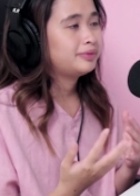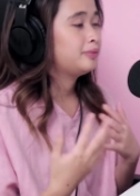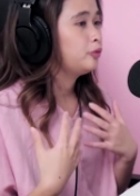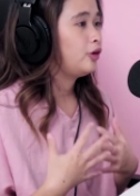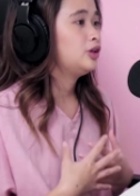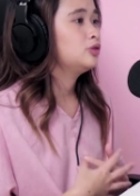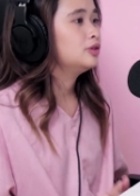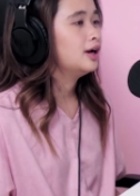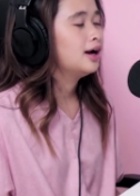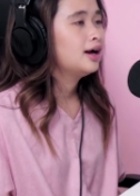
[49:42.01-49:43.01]
perempuan
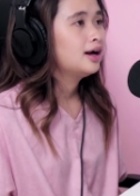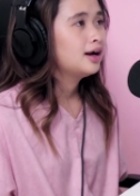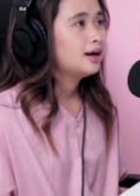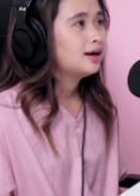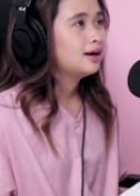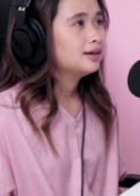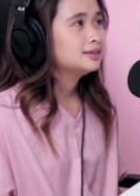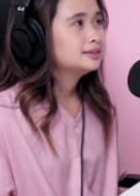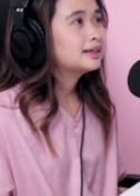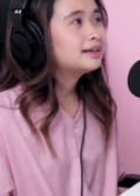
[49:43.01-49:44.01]
juga
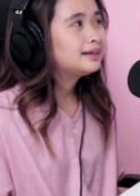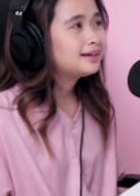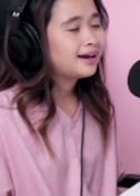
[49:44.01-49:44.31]
sering